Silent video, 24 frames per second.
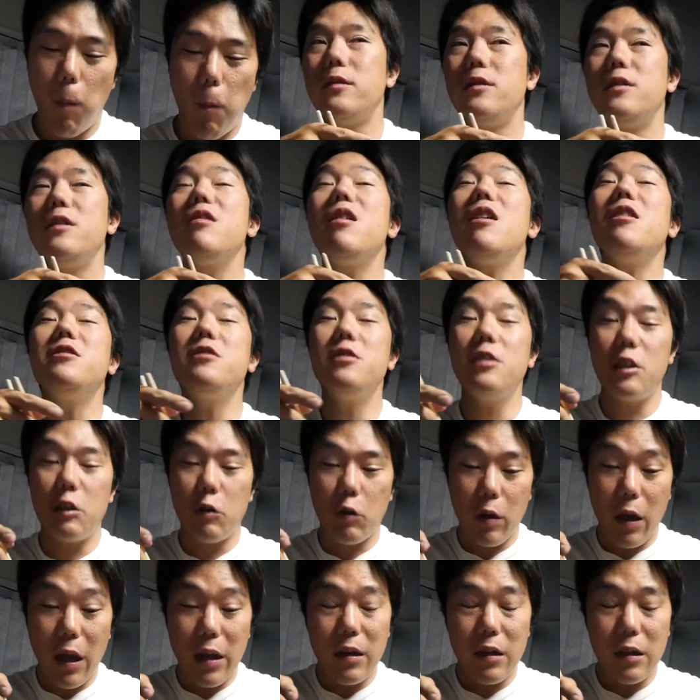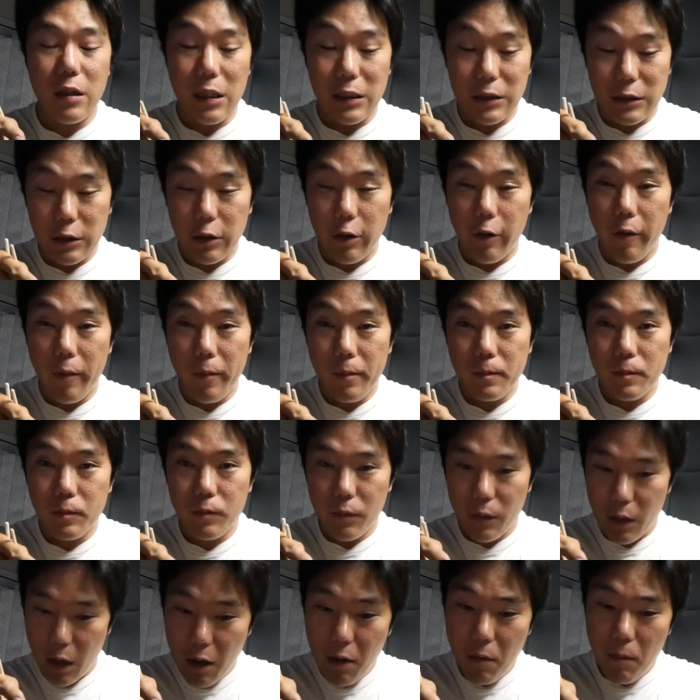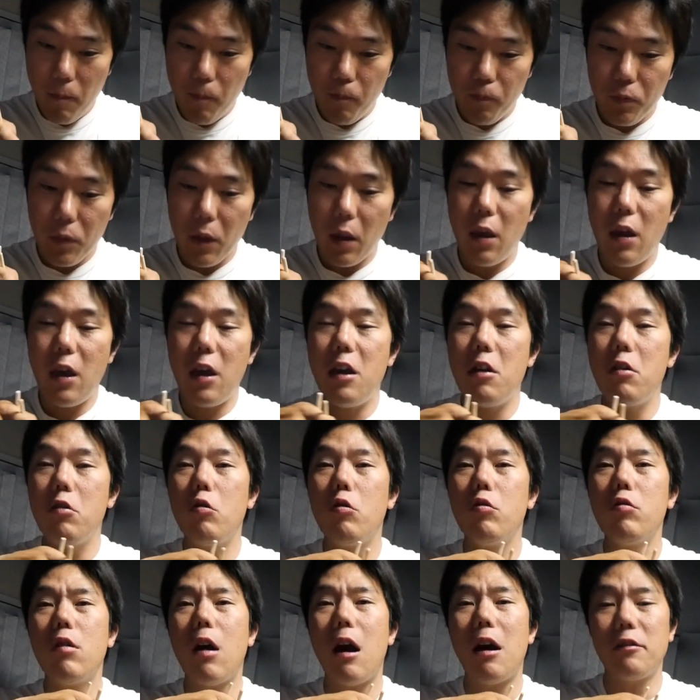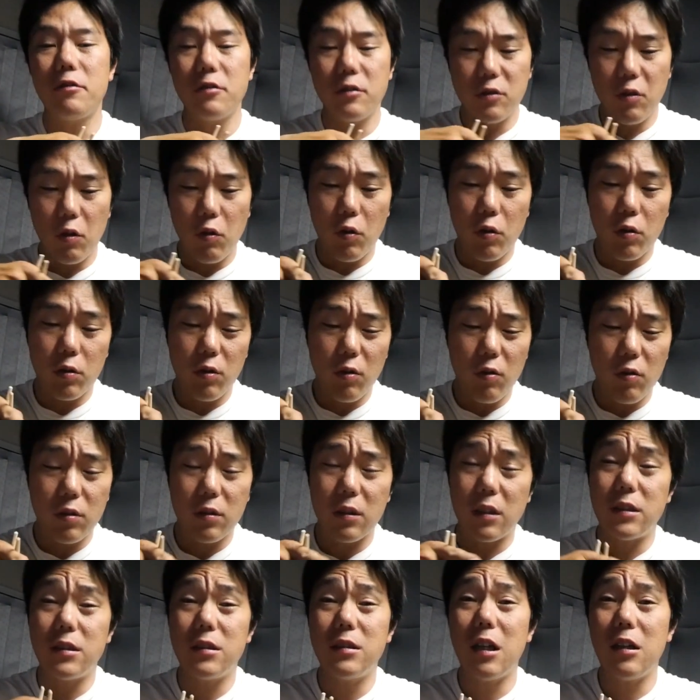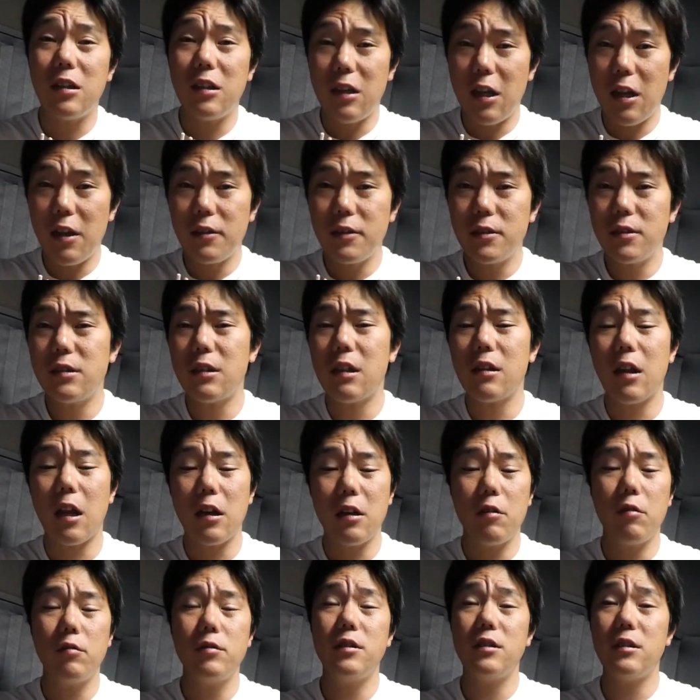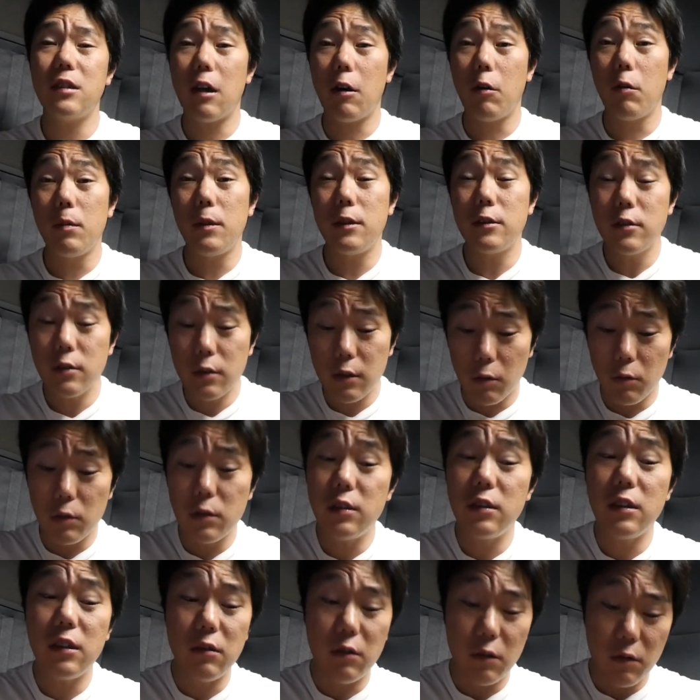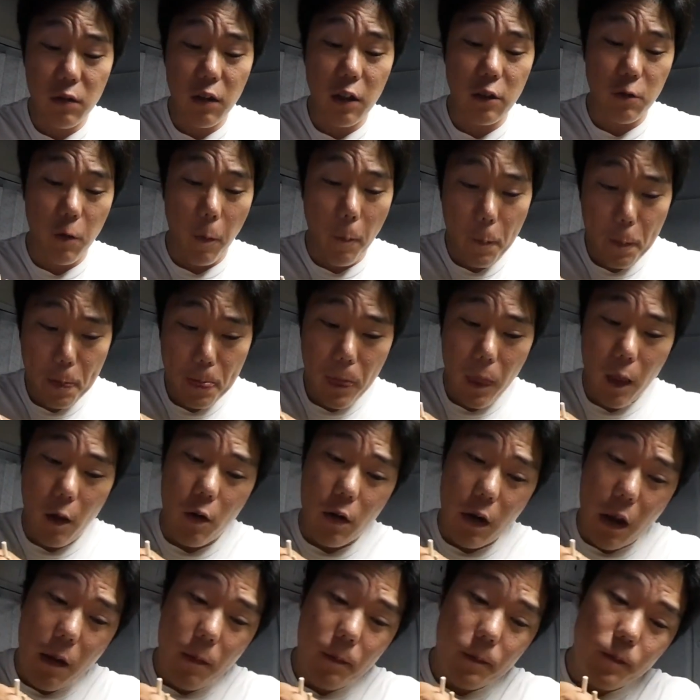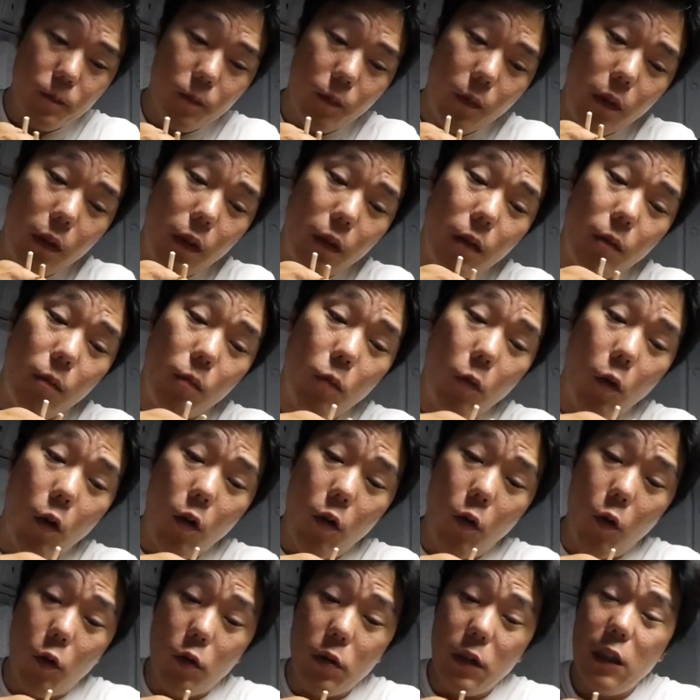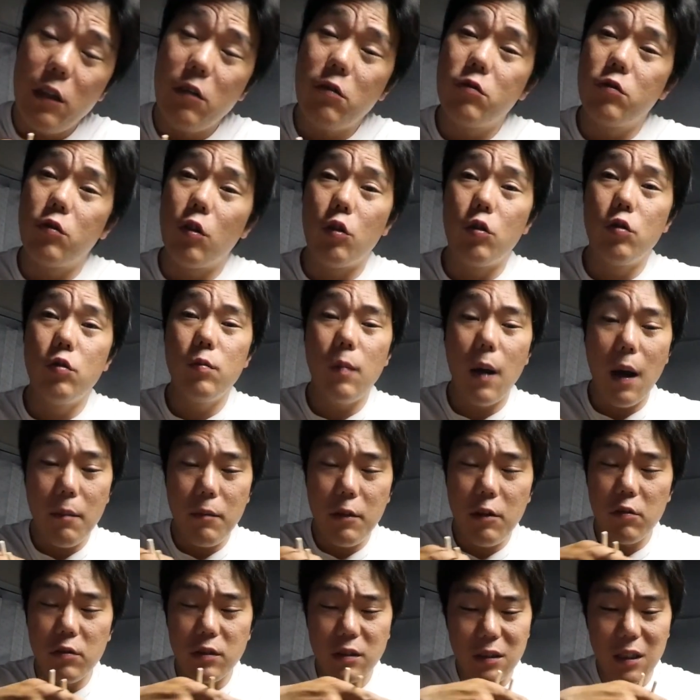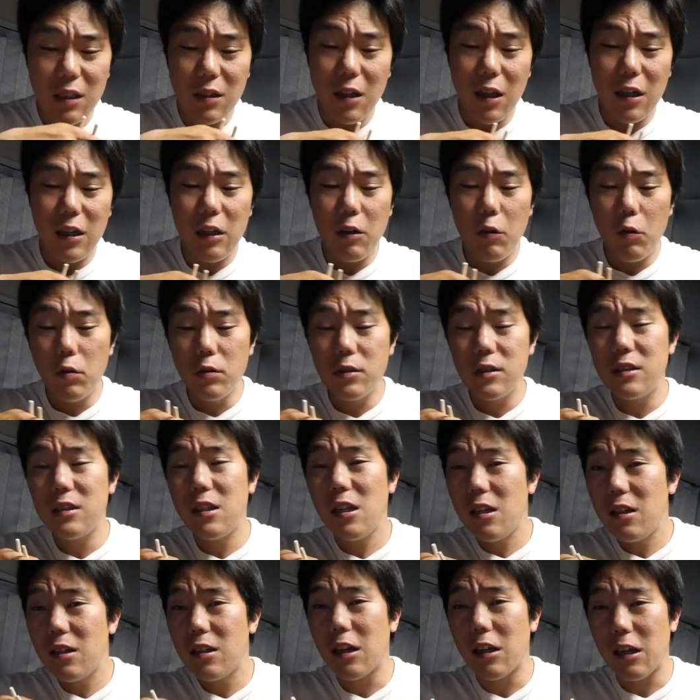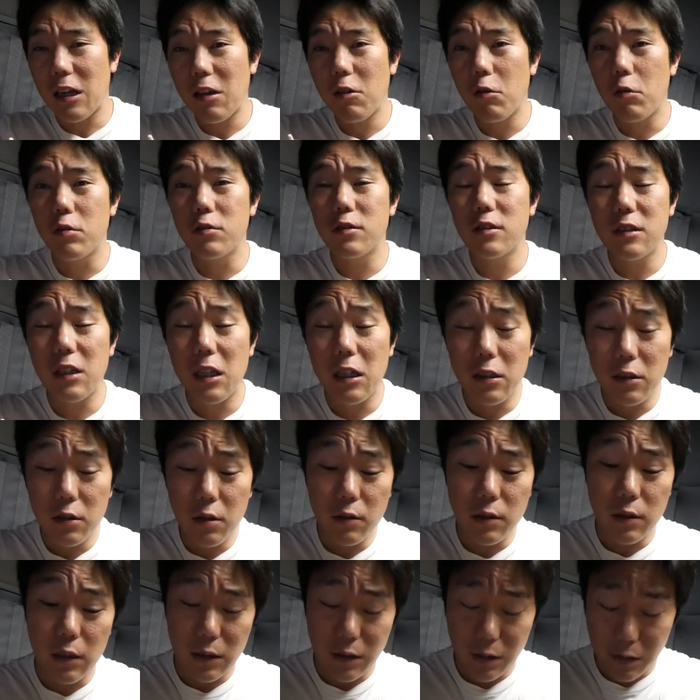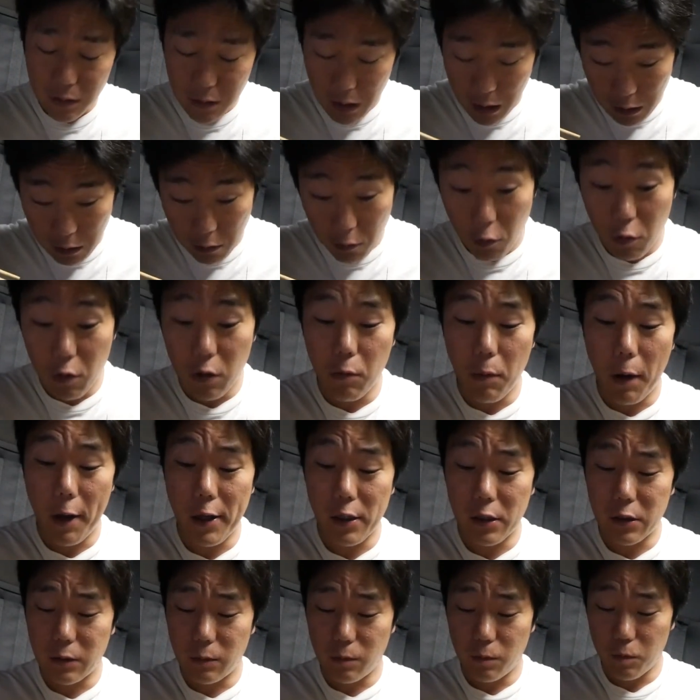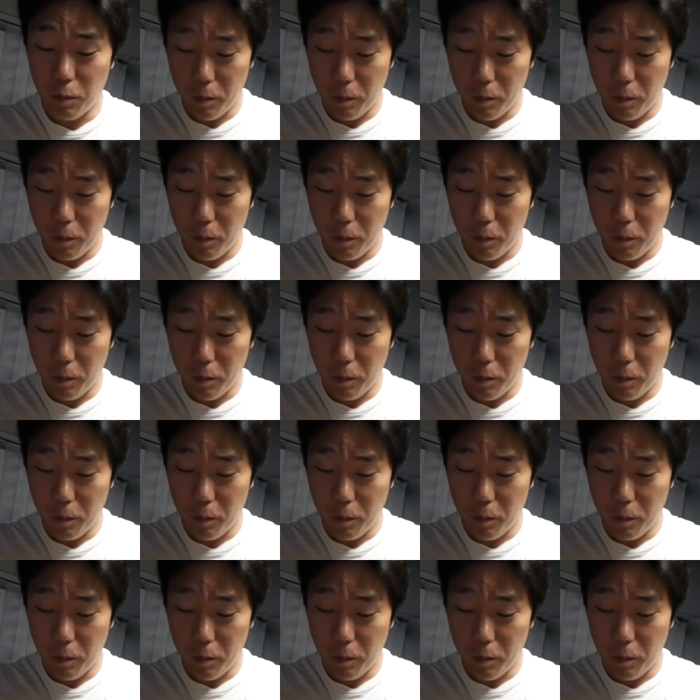自家水の原理ですよね栄養のある層を通って下にね滴り落ちたお水って美味しいって言うでしょこれねもうお肉のうまみを滴り落ちていったねこのステーキソースは最高にうまいです